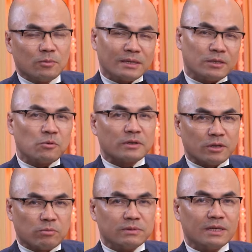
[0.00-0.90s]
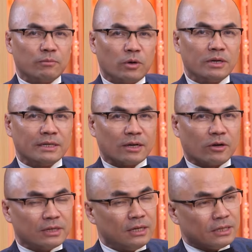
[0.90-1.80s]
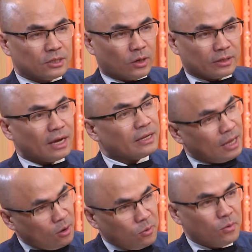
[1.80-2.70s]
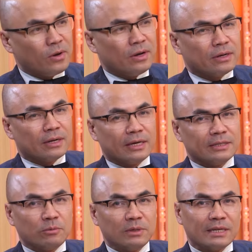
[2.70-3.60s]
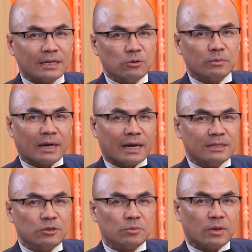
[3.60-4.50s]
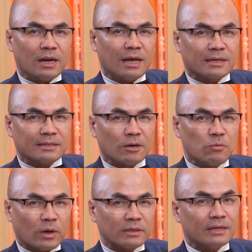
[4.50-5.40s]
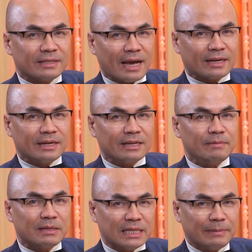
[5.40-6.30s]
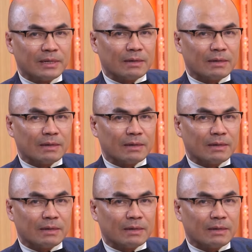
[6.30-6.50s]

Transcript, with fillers: đúng là trong cuộc sống thì mỗi người sẽ có những cái lựa chọn khác nhau đấy giống như trang nhung chẳng hạn như nhung nói là sau một quãng thời gian đến khi mình tìm